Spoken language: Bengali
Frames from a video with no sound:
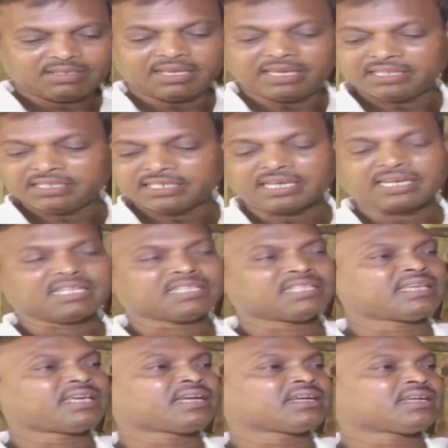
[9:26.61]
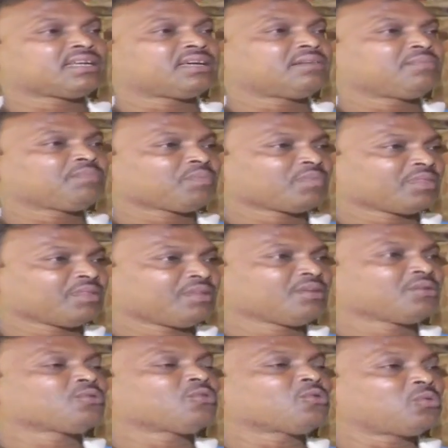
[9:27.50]
এই জায়গা থেকে একটা
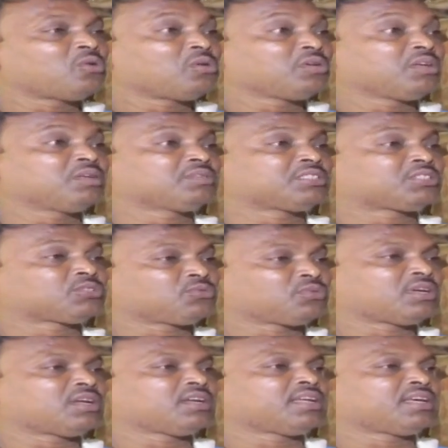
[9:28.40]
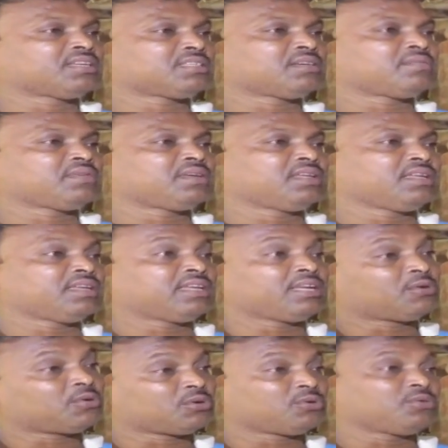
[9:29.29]
কমলন গেমসে সোনা নিয়ে আসা মানে
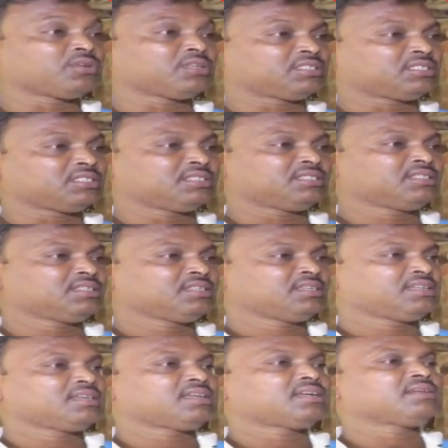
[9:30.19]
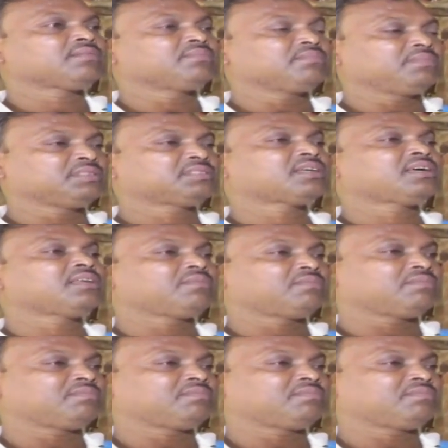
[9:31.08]
রেকর্ড করেছে এটা বিশাল